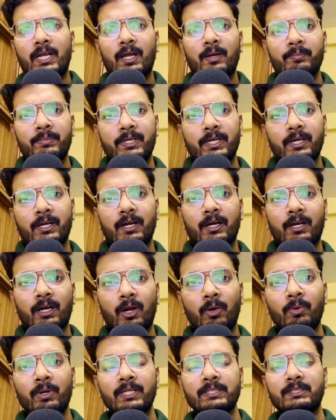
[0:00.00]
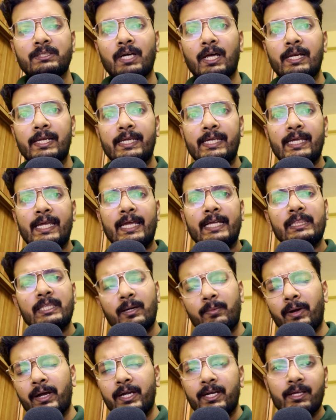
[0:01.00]
नाम की एक अठारह उन्नीस साल की
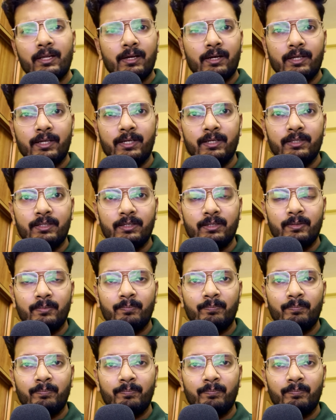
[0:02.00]
एकदम आइडियल लड़की थी